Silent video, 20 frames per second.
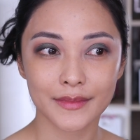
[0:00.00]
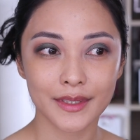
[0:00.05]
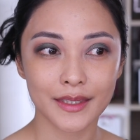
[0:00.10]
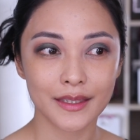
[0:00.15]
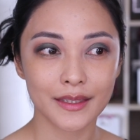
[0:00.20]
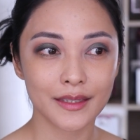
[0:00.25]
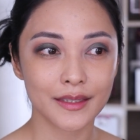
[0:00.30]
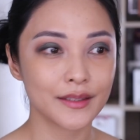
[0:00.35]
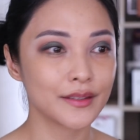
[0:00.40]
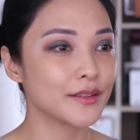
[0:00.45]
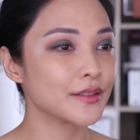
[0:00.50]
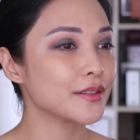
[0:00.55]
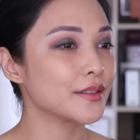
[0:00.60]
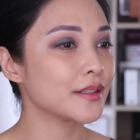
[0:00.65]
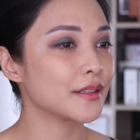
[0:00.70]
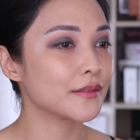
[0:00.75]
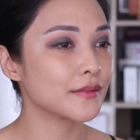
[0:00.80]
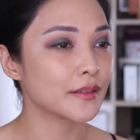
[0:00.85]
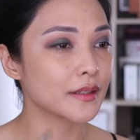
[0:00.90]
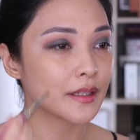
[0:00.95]
Kita niyo yung
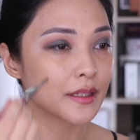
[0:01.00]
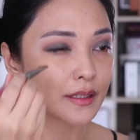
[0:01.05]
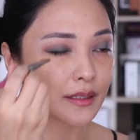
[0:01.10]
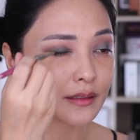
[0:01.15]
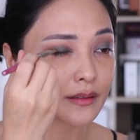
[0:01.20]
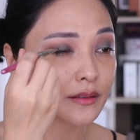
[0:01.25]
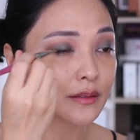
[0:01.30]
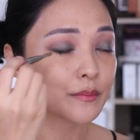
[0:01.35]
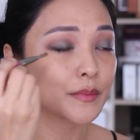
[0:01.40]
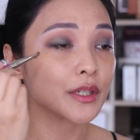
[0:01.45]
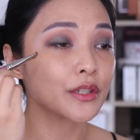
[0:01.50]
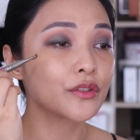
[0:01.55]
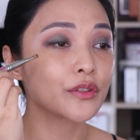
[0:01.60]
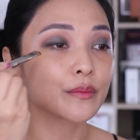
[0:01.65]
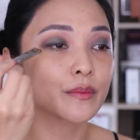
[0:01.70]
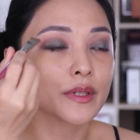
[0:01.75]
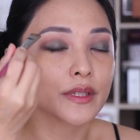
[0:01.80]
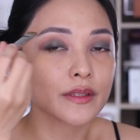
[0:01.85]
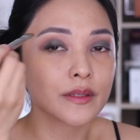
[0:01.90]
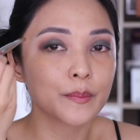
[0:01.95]
difference?
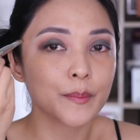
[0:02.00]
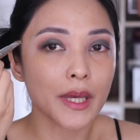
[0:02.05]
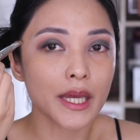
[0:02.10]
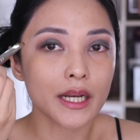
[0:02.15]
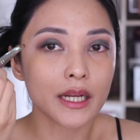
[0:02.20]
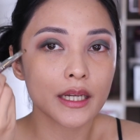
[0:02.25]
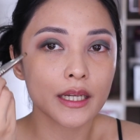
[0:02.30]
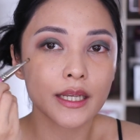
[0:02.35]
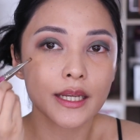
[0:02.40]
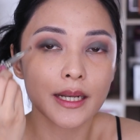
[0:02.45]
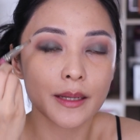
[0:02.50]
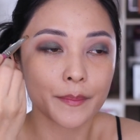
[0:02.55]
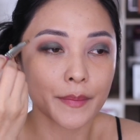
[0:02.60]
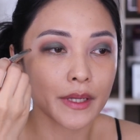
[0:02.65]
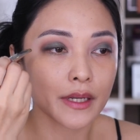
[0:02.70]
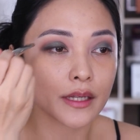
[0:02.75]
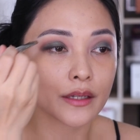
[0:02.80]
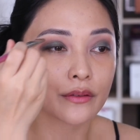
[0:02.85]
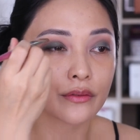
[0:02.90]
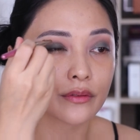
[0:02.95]
Medyo mas parang
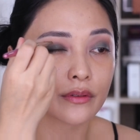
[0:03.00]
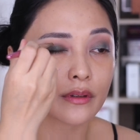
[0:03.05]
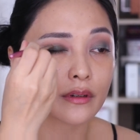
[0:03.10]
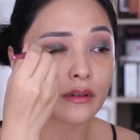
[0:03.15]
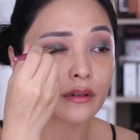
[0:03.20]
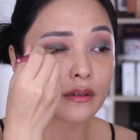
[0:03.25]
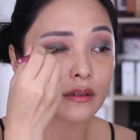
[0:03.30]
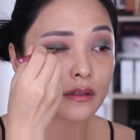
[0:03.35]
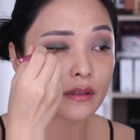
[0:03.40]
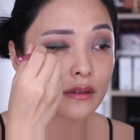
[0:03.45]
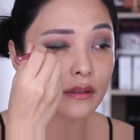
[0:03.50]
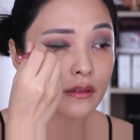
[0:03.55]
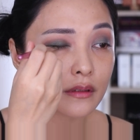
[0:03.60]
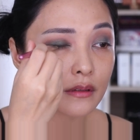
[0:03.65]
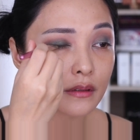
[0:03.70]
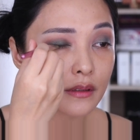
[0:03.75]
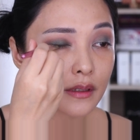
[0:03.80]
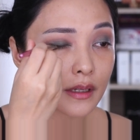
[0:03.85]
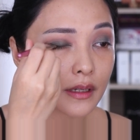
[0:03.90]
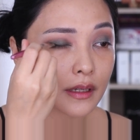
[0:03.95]
kinapalan ko ng
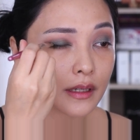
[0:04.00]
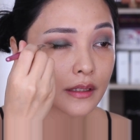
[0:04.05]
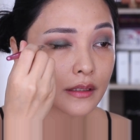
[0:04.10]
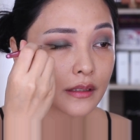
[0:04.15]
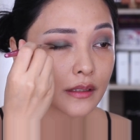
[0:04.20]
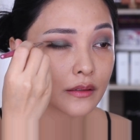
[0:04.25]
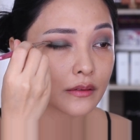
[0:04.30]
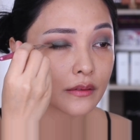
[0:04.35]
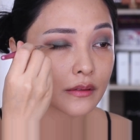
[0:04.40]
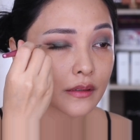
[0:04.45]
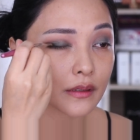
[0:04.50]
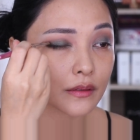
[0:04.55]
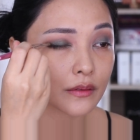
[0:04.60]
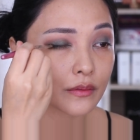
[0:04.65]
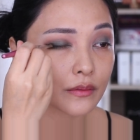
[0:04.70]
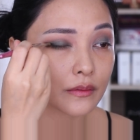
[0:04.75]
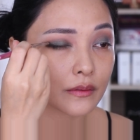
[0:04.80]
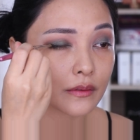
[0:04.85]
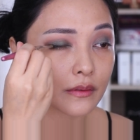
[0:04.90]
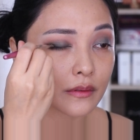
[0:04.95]
konti yung lagay dito sa
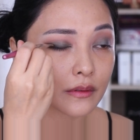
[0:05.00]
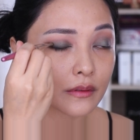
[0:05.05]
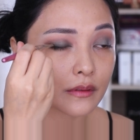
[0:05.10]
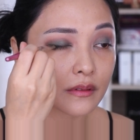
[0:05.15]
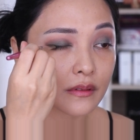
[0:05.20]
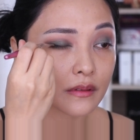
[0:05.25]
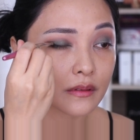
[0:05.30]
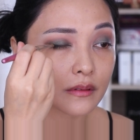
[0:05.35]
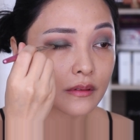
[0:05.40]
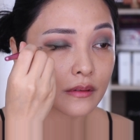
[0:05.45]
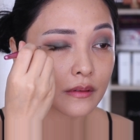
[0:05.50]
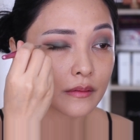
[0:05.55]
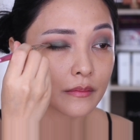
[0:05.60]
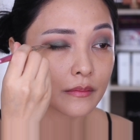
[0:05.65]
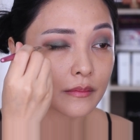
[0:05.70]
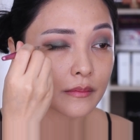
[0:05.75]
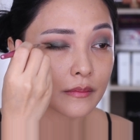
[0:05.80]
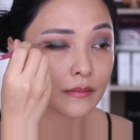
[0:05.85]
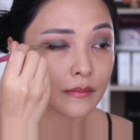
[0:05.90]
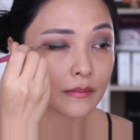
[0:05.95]
dulo.
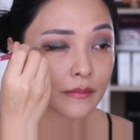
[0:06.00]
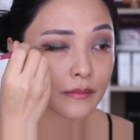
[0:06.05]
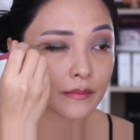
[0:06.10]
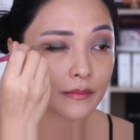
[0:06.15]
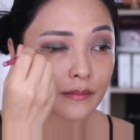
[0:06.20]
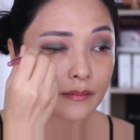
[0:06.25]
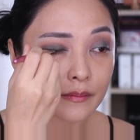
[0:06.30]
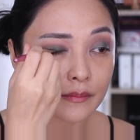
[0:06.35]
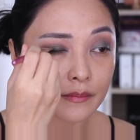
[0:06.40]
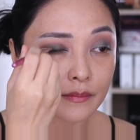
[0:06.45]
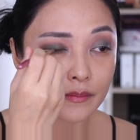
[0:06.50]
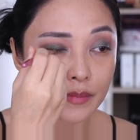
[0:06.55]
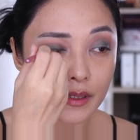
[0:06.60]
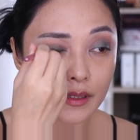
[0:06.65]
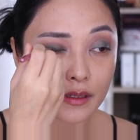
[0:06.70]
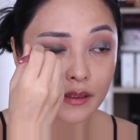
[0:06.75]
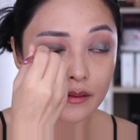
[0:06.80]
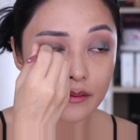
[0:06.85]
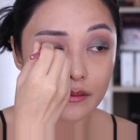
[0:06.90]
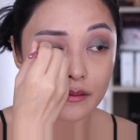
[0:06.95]

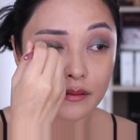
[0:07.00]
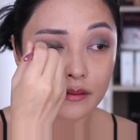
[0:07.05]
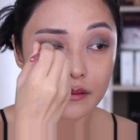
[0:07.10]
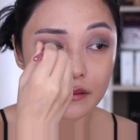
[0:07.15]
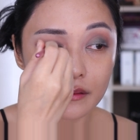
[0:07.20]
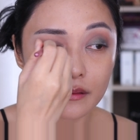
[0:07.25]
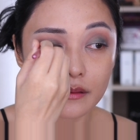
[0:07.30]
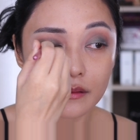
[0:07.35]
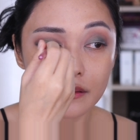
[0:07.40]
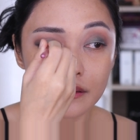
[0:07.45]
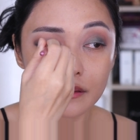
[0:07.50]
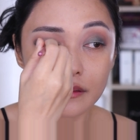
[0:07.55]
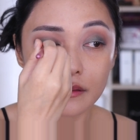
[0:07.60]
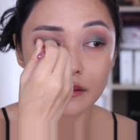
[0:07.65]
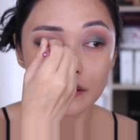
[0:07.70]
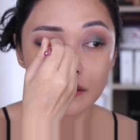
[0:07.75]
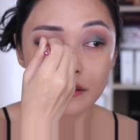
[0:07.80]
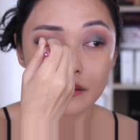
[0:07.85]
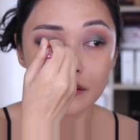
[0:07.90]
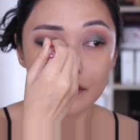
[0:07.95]
Parang
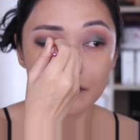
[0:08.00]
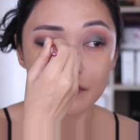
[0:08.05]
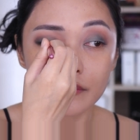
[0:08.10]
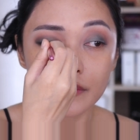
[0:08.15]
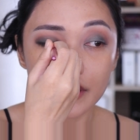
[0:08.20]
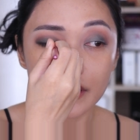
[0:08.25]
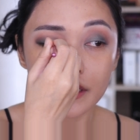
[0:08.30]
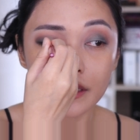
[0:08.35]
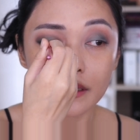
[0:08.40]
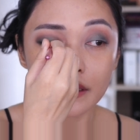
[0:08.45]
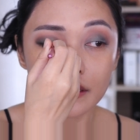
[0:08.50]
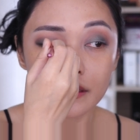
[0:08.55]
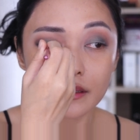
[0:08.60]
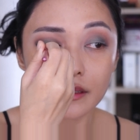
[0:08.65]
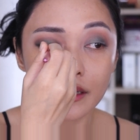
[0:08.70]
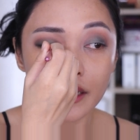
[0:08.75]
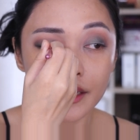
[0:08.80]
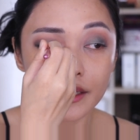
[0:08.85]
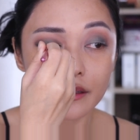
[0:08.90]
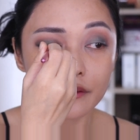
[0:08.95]
may
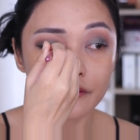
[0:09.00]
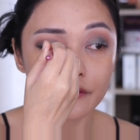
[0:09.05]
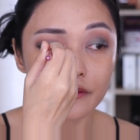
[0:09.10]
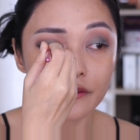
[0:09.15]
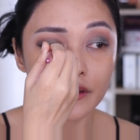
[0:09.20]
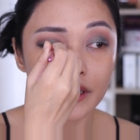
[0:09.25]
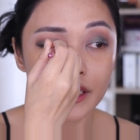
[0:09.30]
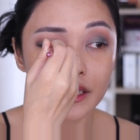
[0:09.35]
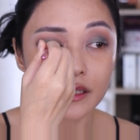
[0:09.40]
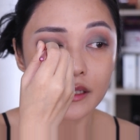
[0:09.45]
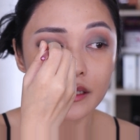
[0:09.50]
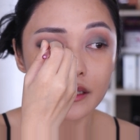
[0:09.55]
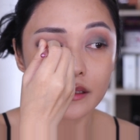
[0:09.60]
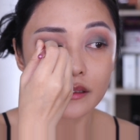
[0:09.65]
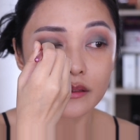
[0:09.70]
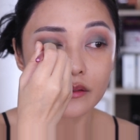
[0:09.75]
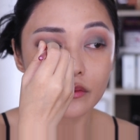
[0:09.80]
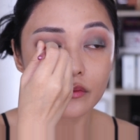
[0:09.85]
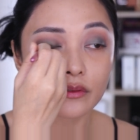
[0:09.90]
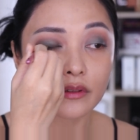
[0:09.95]
slight flick
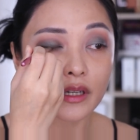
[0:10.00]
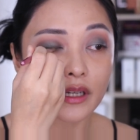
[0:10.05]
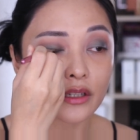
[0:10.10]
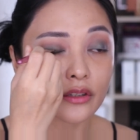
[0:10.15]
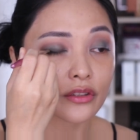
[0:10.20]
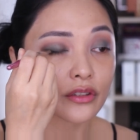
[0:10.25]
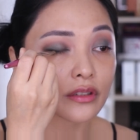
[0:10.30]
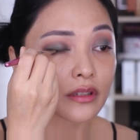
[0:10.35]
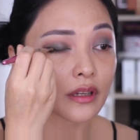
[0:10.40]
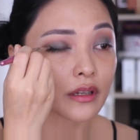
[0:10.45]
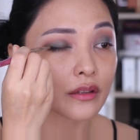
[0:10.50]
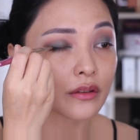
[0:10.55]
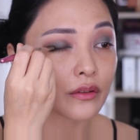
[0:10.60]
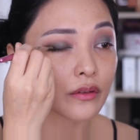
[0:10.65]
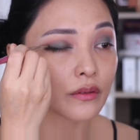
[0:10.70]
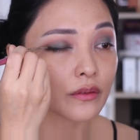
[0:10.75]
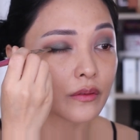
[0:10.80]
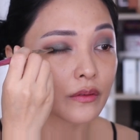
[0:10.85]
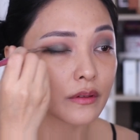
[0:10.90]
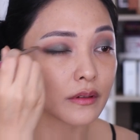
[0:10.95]
nung
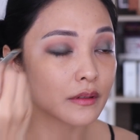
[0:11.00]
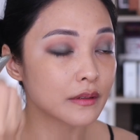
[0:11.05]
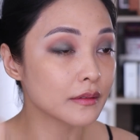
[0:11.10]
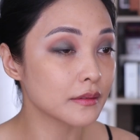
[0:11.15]
eyeshadow.